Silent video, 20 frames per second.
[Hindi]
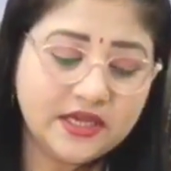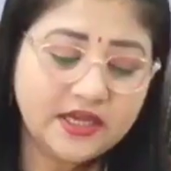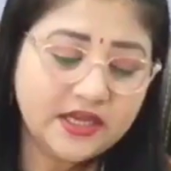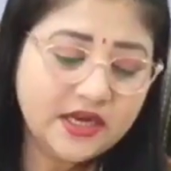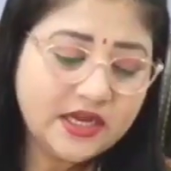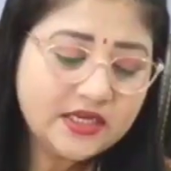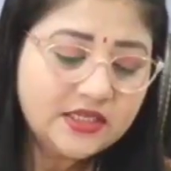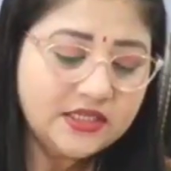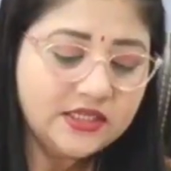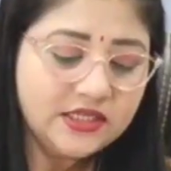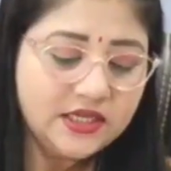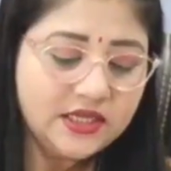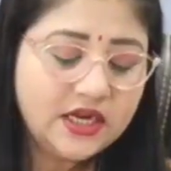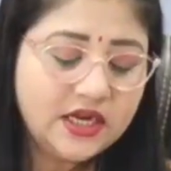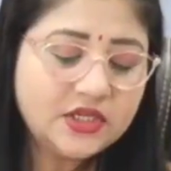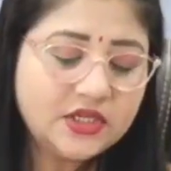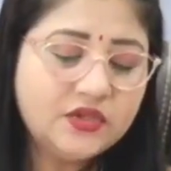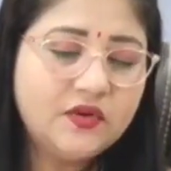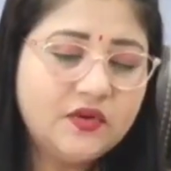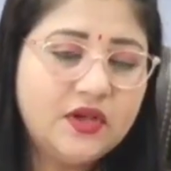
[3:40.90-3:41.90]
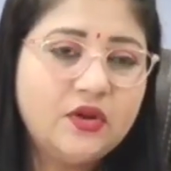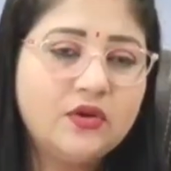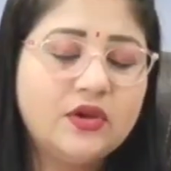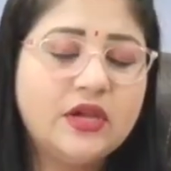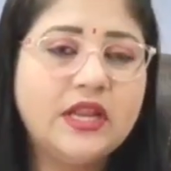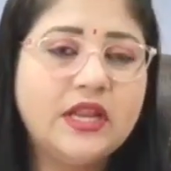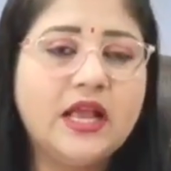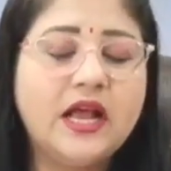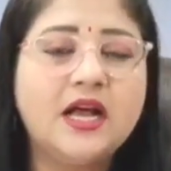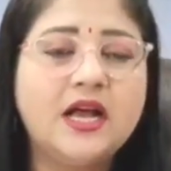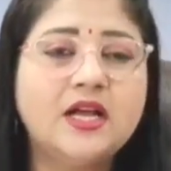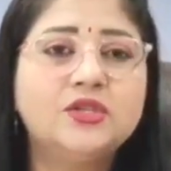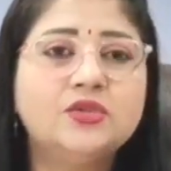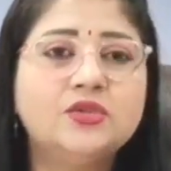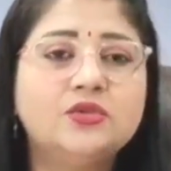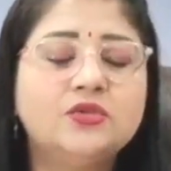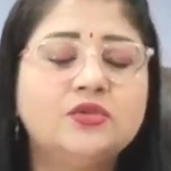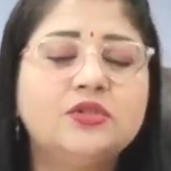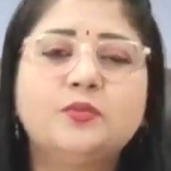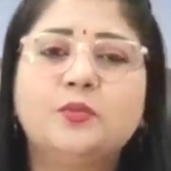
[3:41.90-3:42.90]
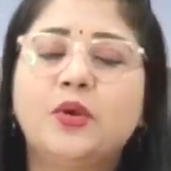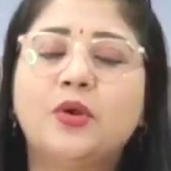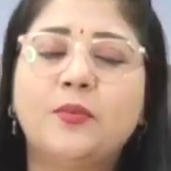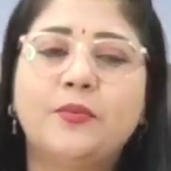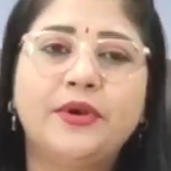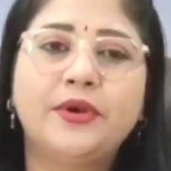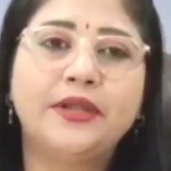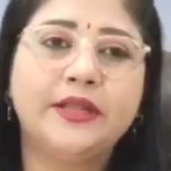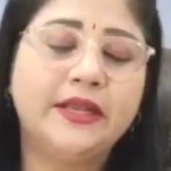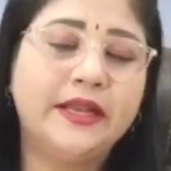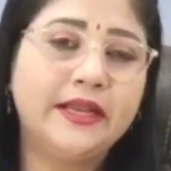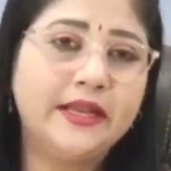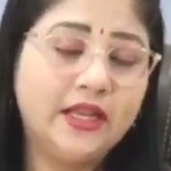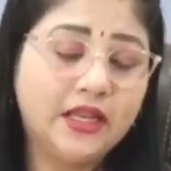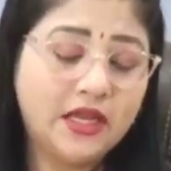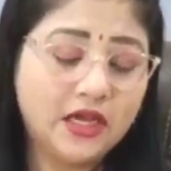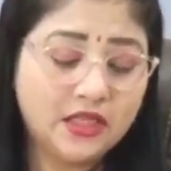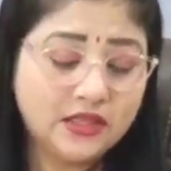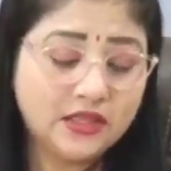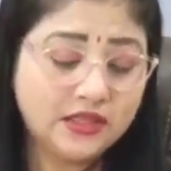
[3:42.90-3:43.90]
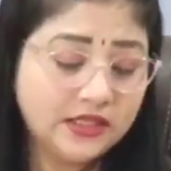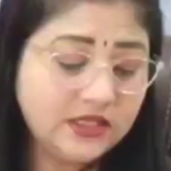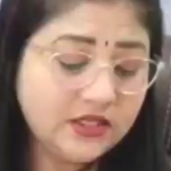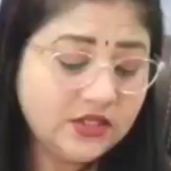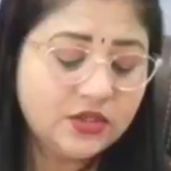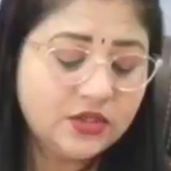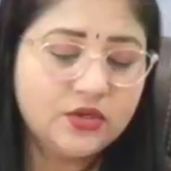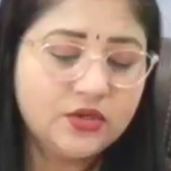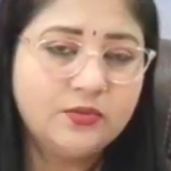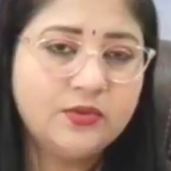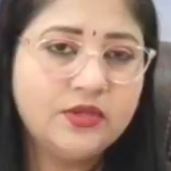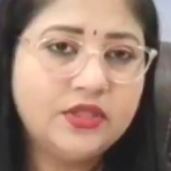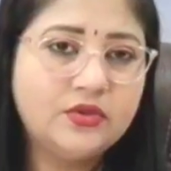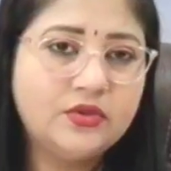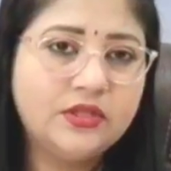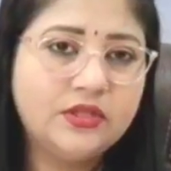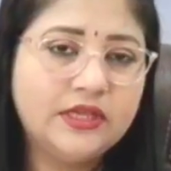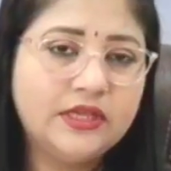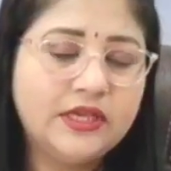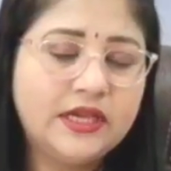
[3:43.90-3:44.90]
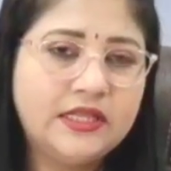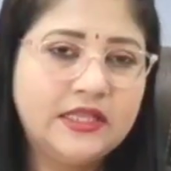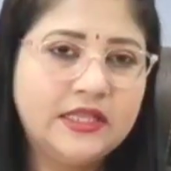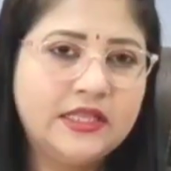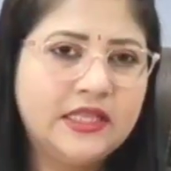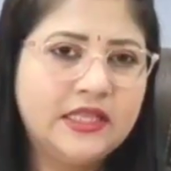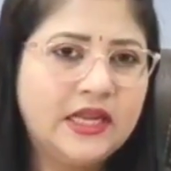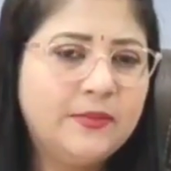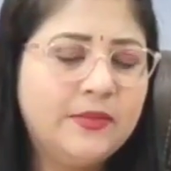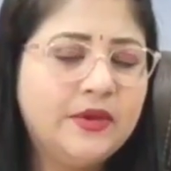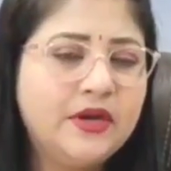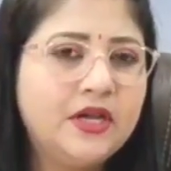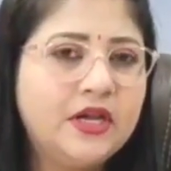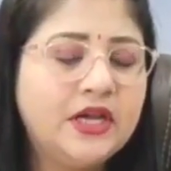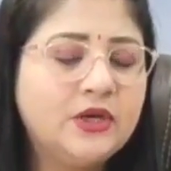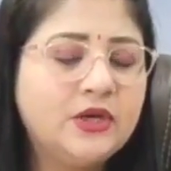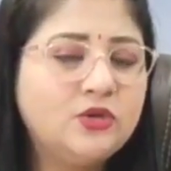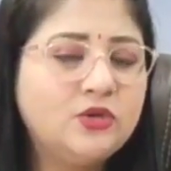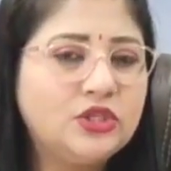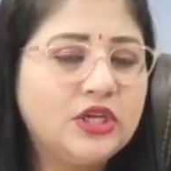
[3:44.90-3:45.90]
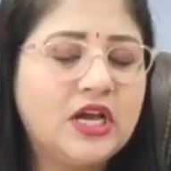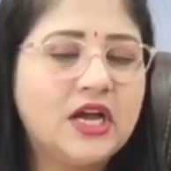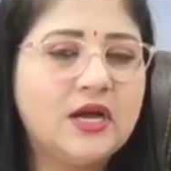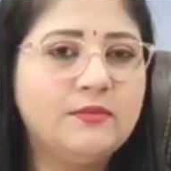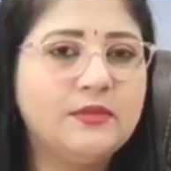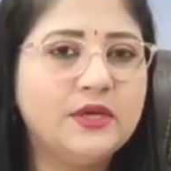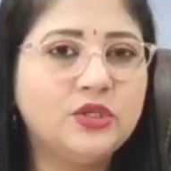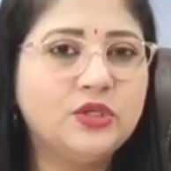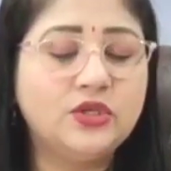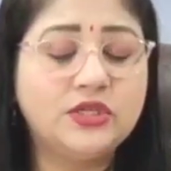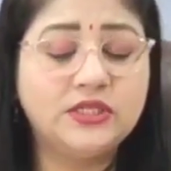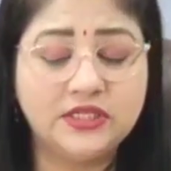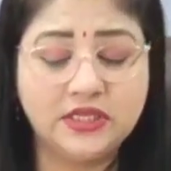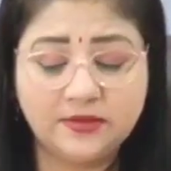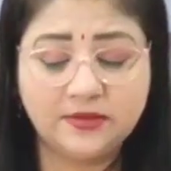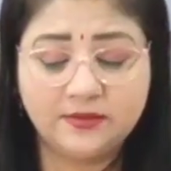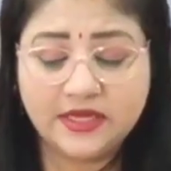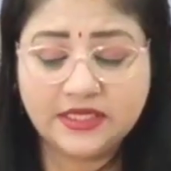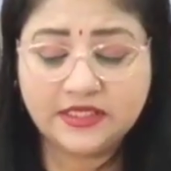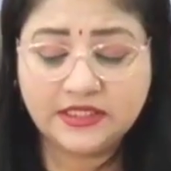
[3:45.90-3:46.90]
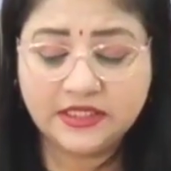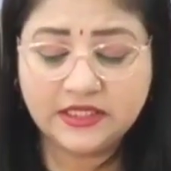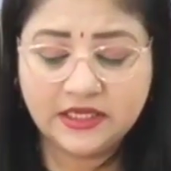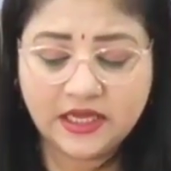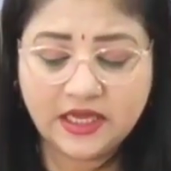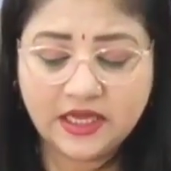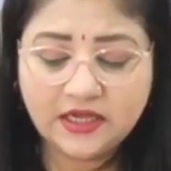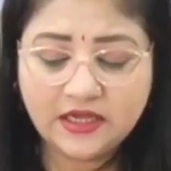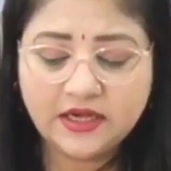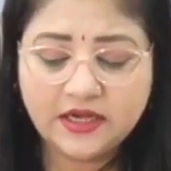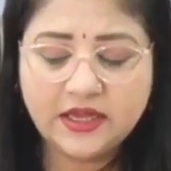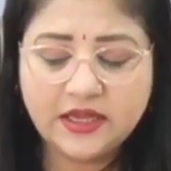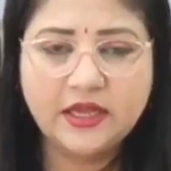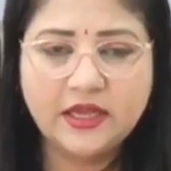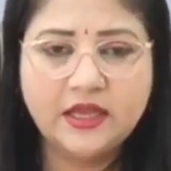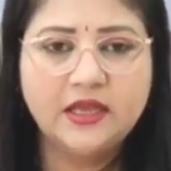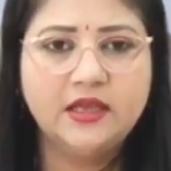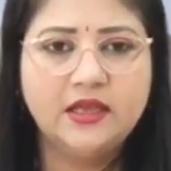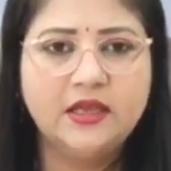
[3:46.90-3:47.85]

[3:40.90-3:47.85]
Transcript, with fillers: सिंह राशि सिंह राशि वालों के लिए आज कुछ प्रॉपर्टी लेने का दिन जरूर बनते हुए दिखाई दे रहा है पर कुछ काम में जो जल्दबाजी ना करें